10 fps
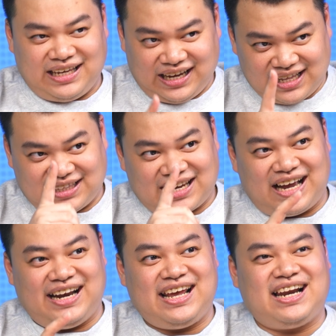ingat
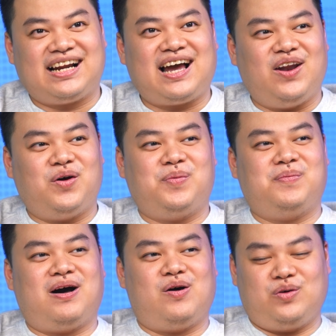kalian kalau
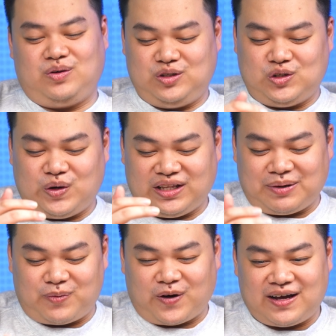mau join ke
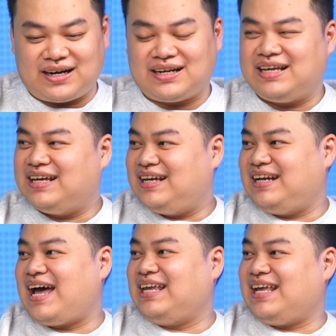broker,
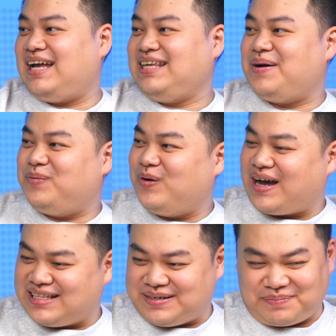nanyanya
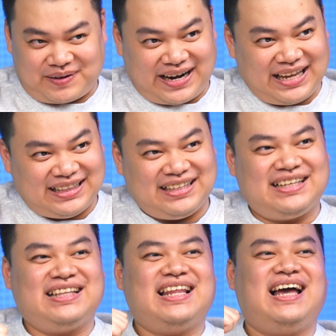bukan yeah. spread,
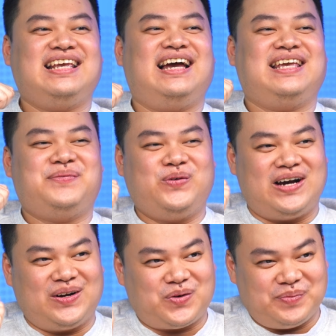nanyanya
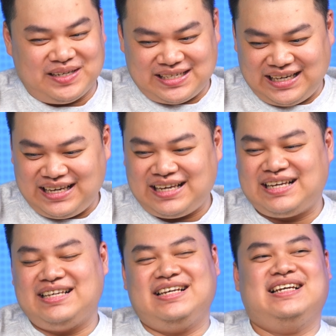bukan komisi,
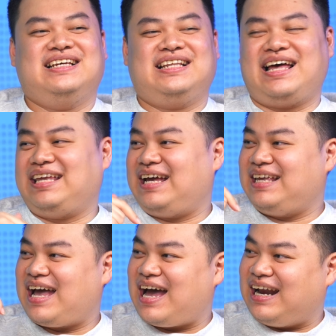
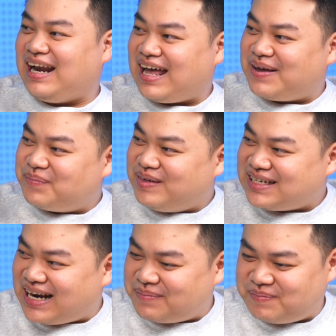nanyanya adalah
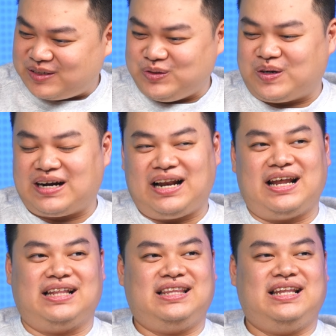bisa dapat jurnal
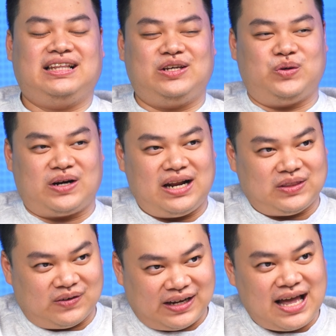data jurnal
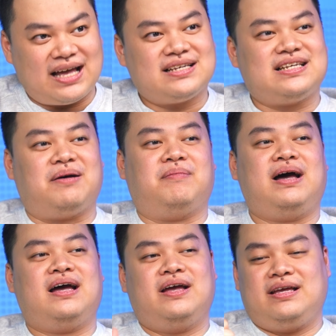atau enggak
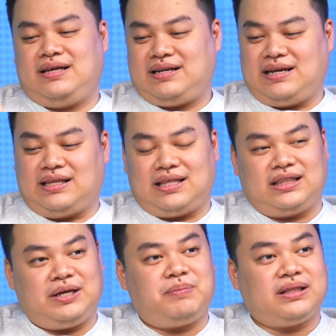sama atau data tik pertik data
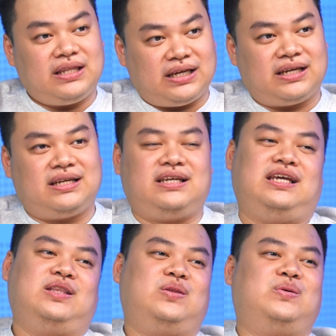tik pertik
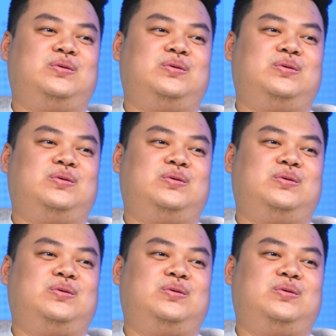gitu. itu